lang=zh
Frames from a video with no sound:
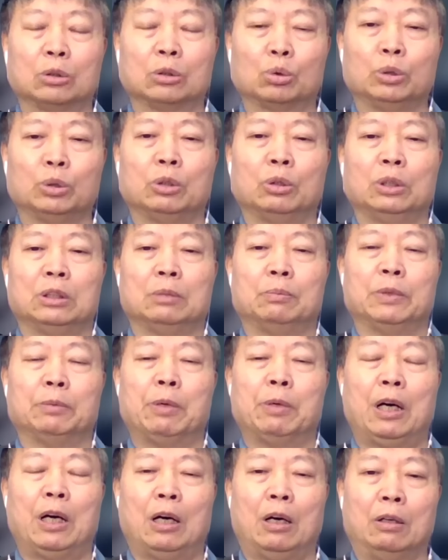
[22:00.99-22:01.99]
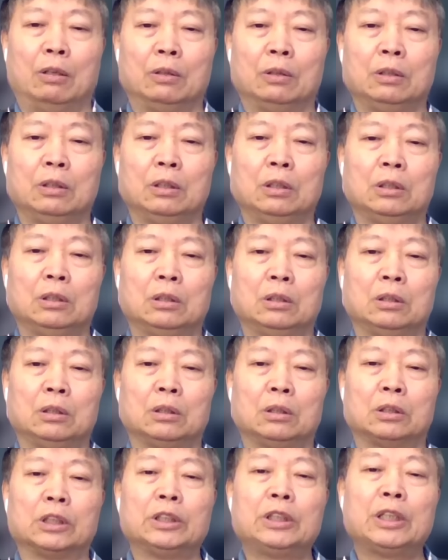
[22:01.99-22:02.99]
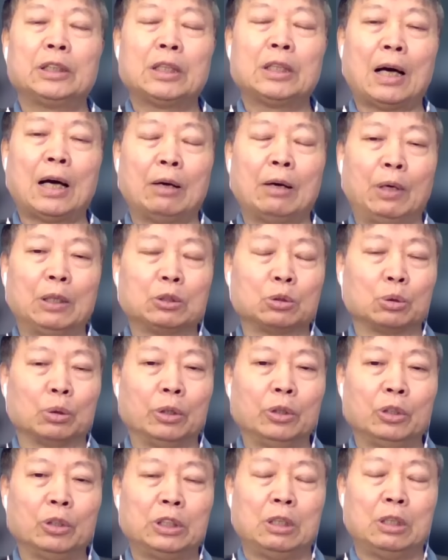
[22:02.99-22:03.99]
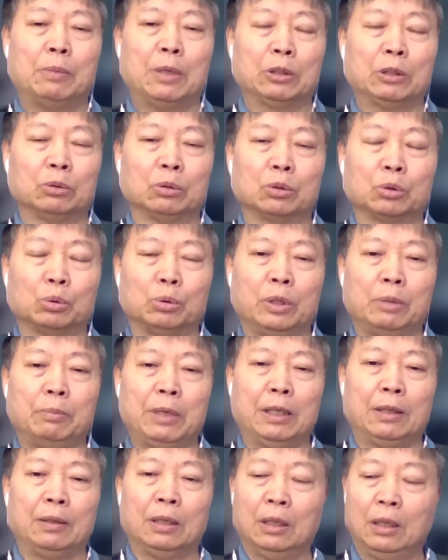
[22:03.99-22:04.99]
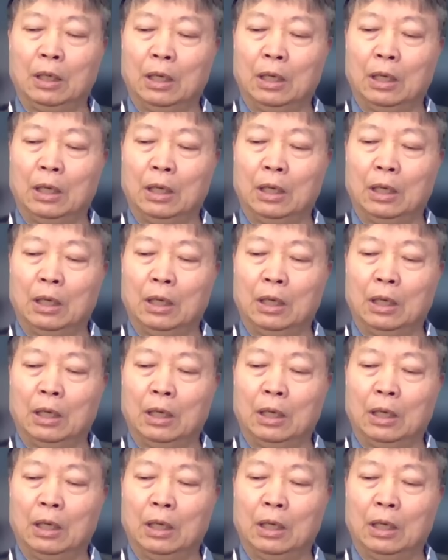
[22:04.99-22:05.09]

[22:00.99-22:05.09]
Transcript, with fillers: 个书就会怎么怎么好。实际上在海外所有写毛泽东书里面，